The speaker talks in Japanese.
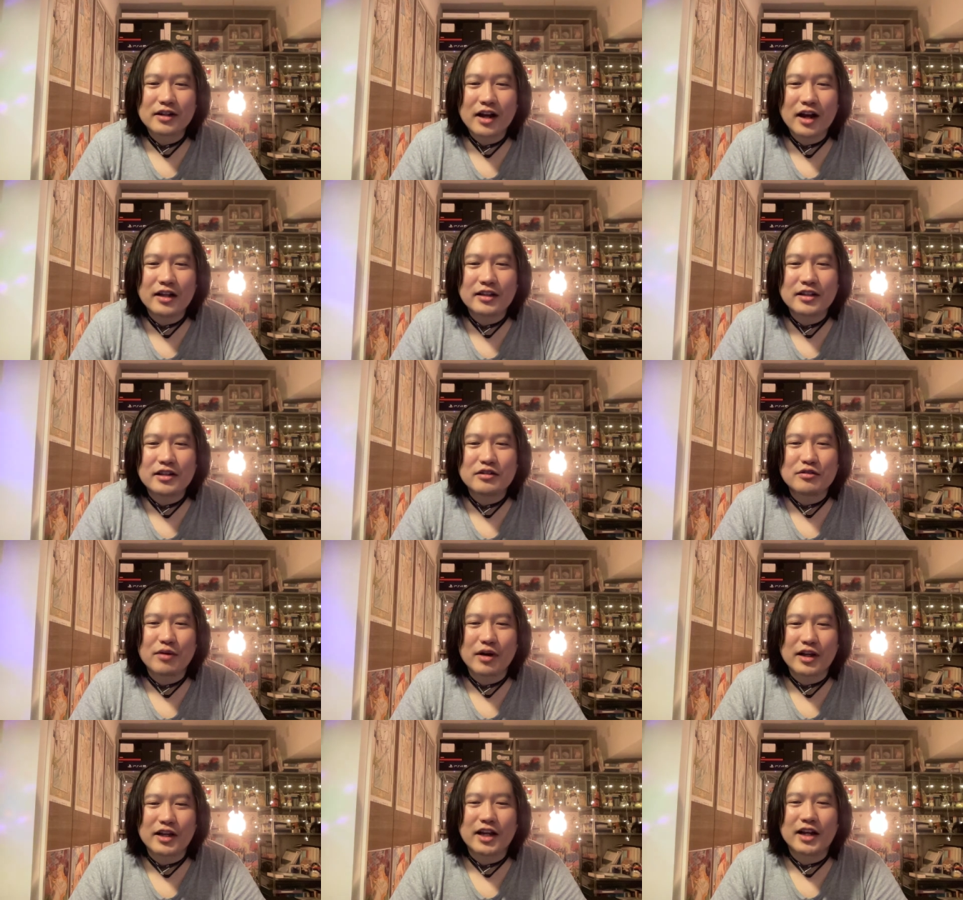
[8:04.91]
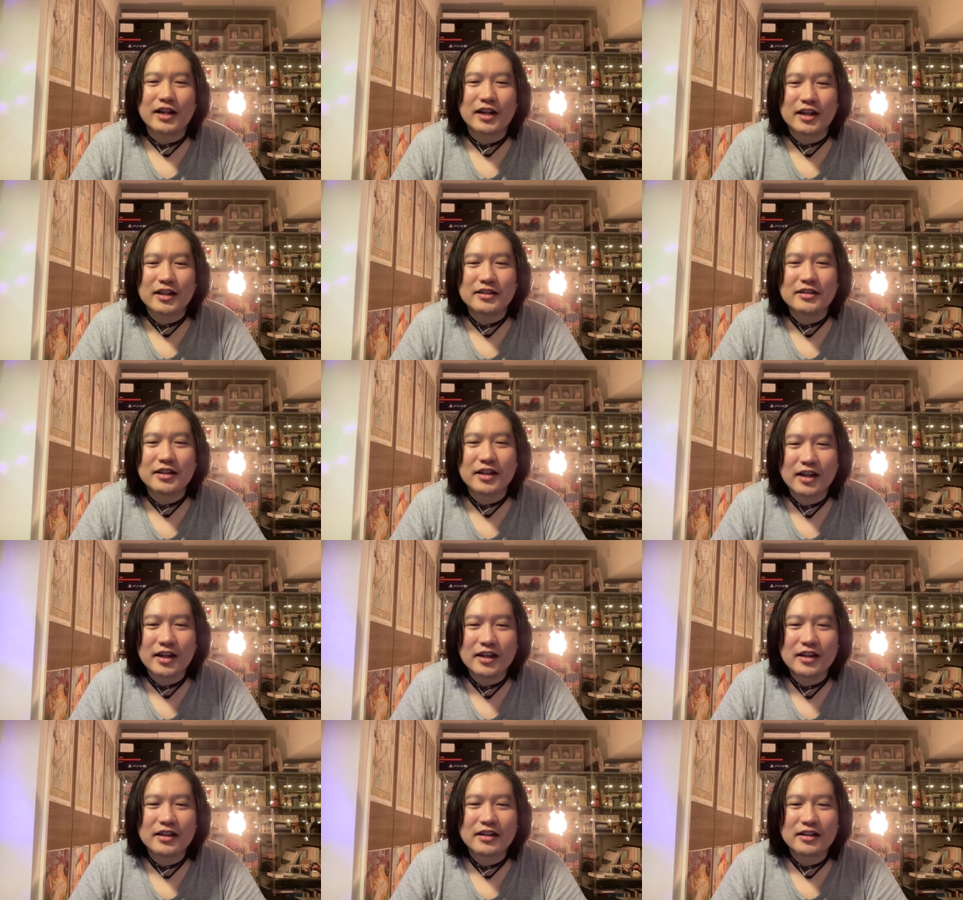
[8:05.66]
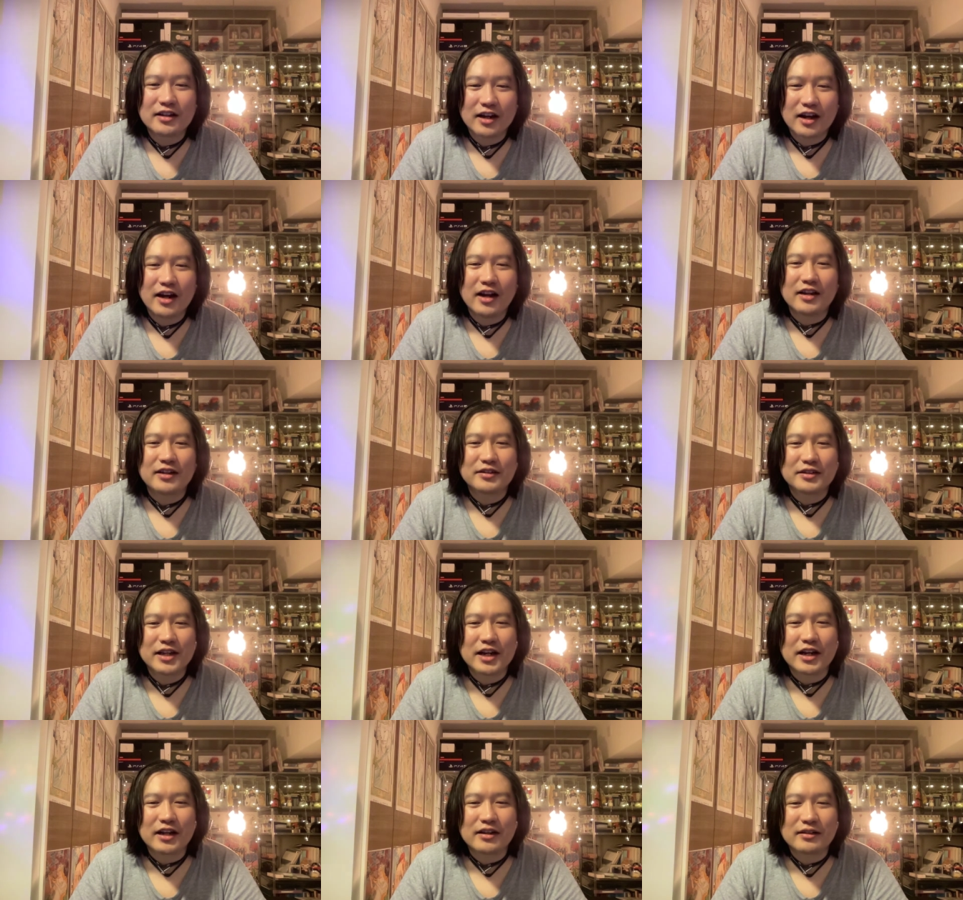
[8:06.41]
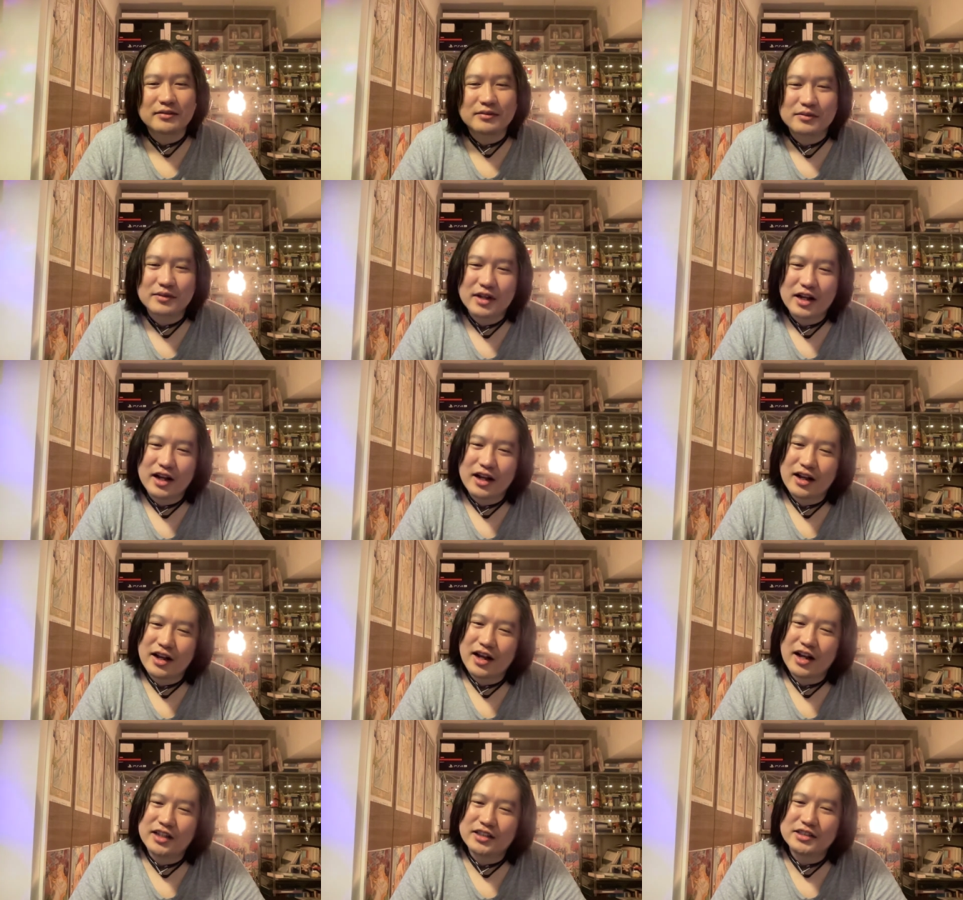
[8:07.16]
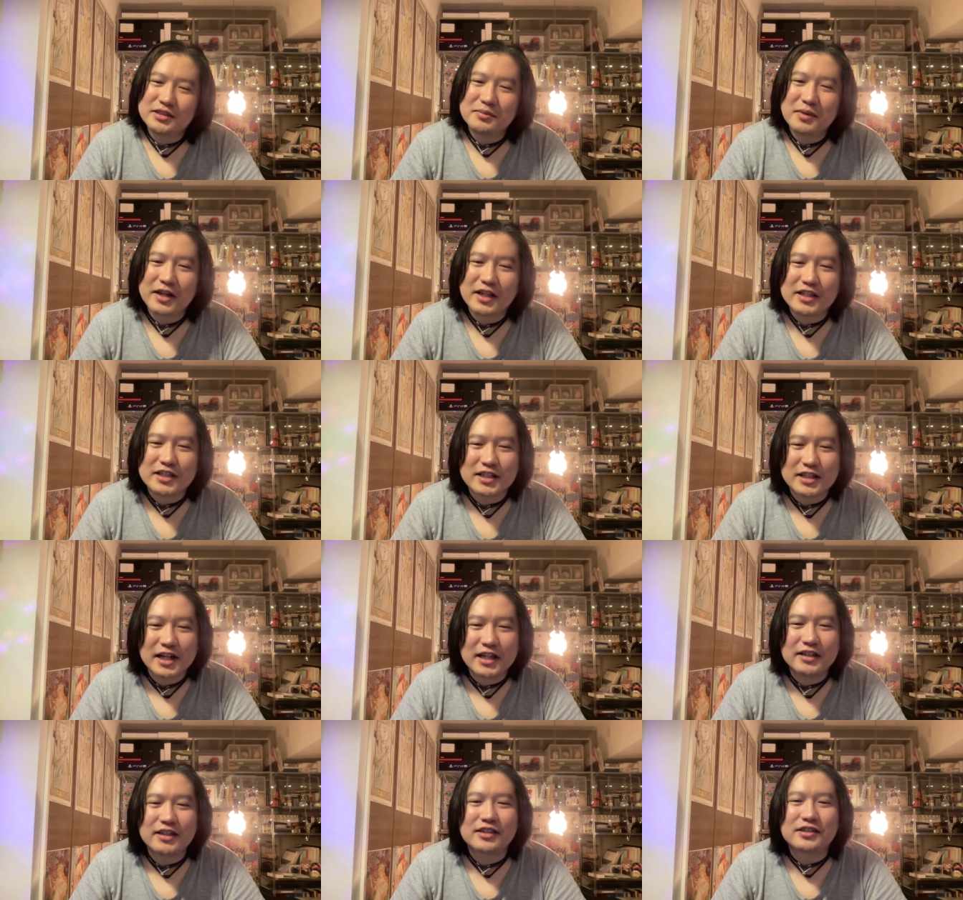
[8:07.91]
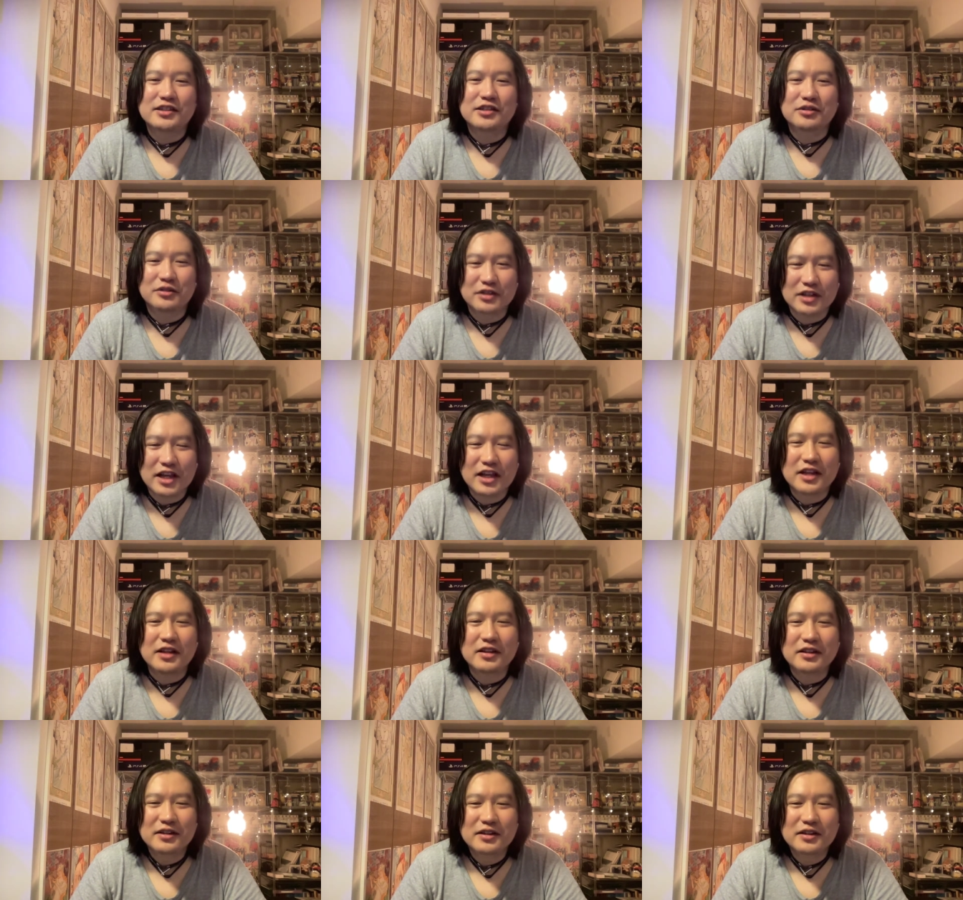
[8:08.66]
勝てるわけがないんでいや勝ち負けじゃないんですけどね